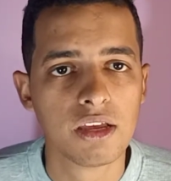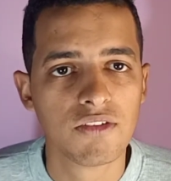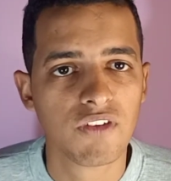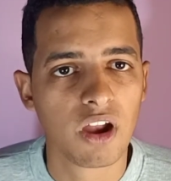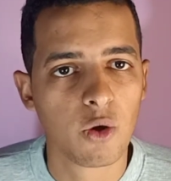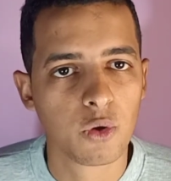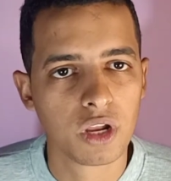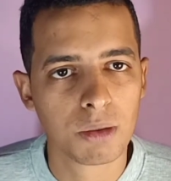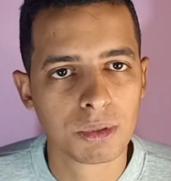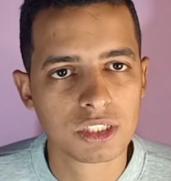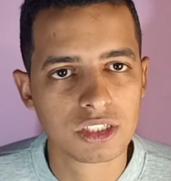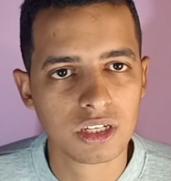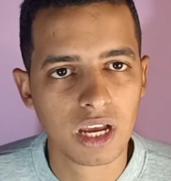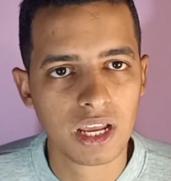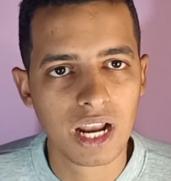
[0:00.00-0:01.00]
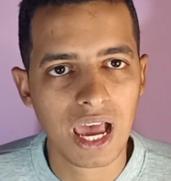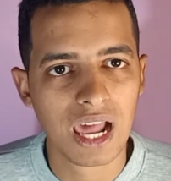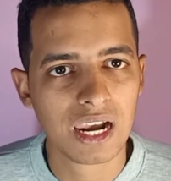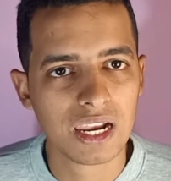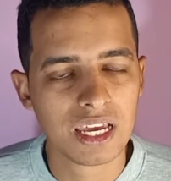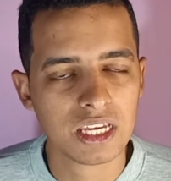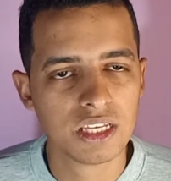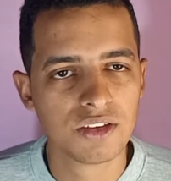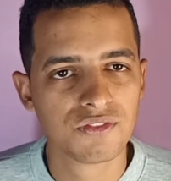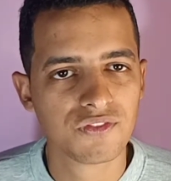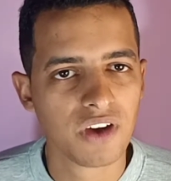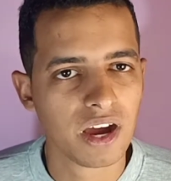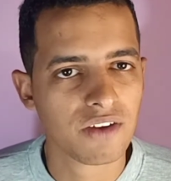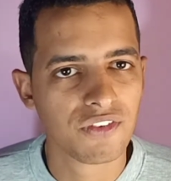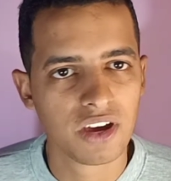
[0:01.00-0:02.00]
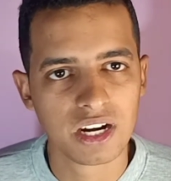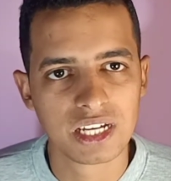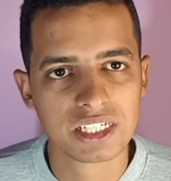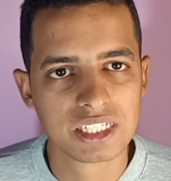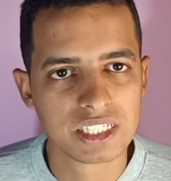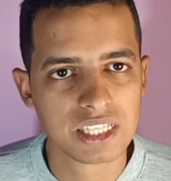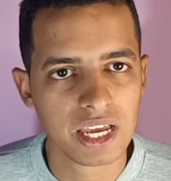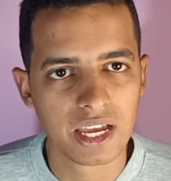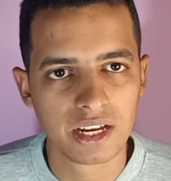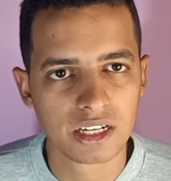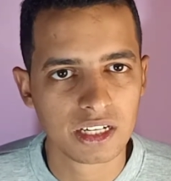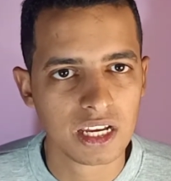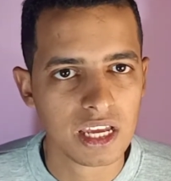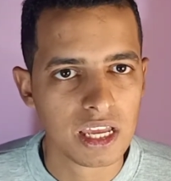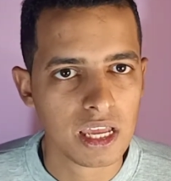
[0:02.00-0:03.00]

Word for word: فلو جينا بصينا هنا هنلاقي فرق السعر